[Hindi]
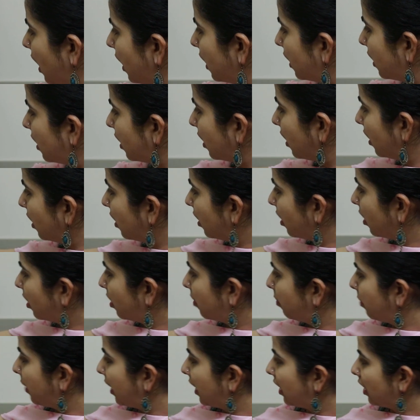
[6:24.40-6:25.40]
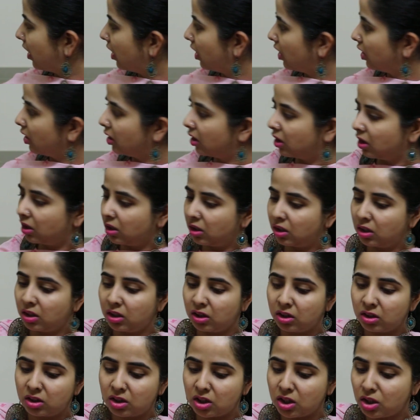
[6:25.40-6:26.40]
आई थिंक मैंने
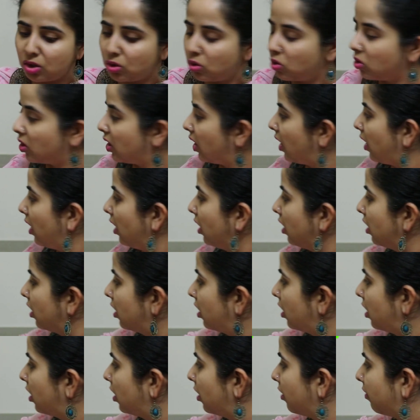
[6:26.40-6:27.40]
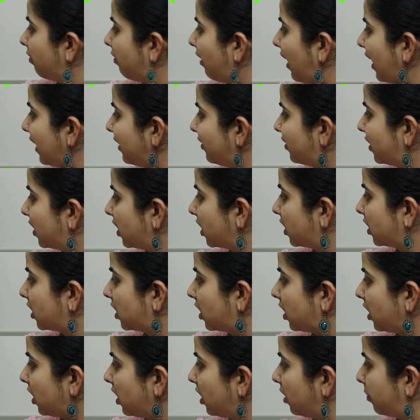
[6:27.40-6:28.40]
तीनों का फाइव
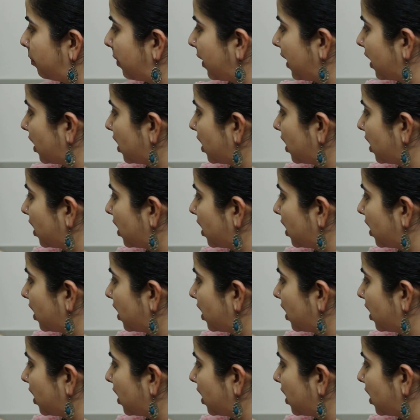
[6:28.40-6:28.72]
सिक्सटी पे